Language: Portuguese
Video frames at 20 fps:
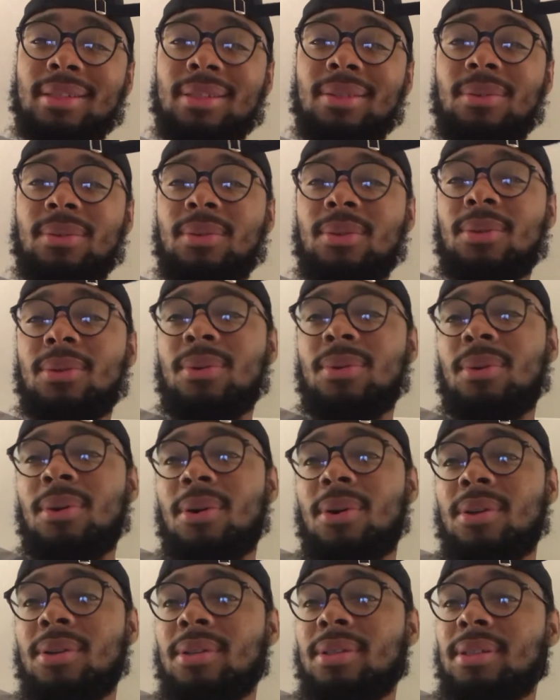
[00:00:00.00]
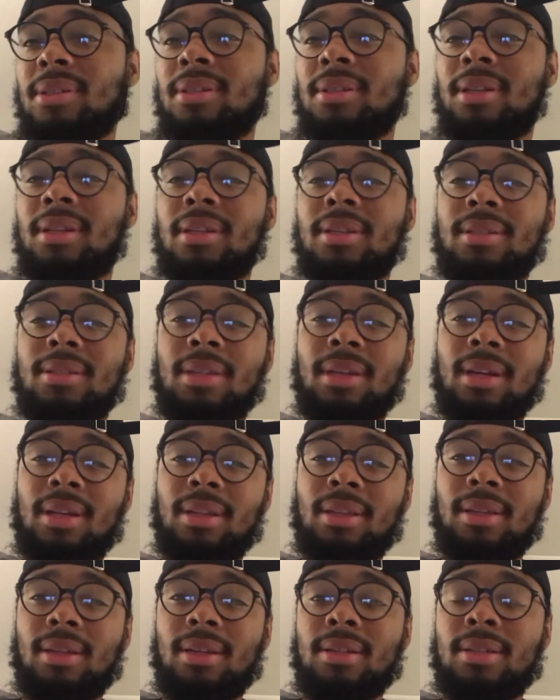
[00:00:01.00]
aquilo que eu não gosto, etc,
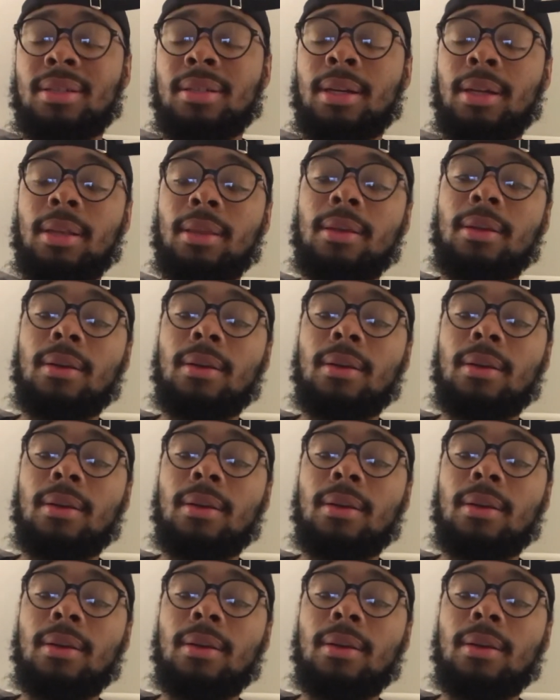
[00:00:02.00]
etc.